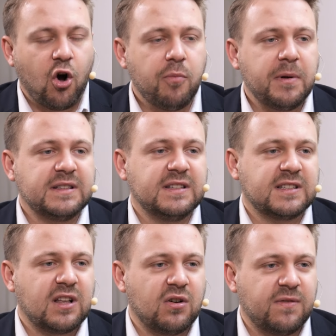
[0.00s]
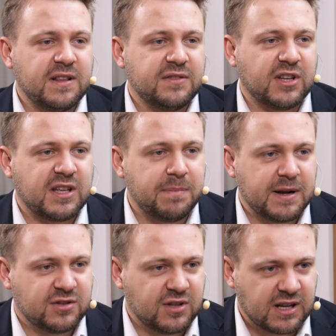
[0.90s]
Obraz jest kreowany w taki
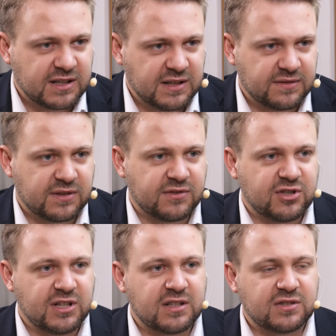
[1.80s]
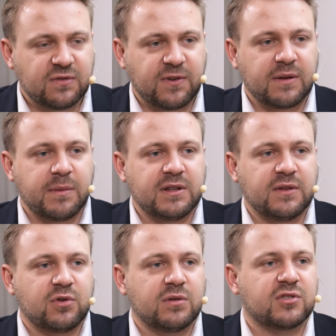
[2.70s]
bardzo negatywny. Wycinane są
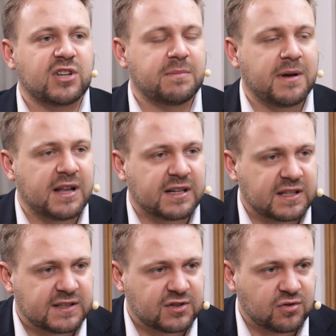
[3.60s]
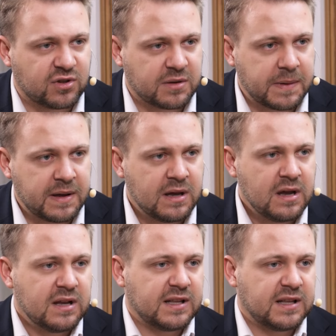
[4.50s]
fragmenty, w których na przykład ma charakterystyczną chrypę.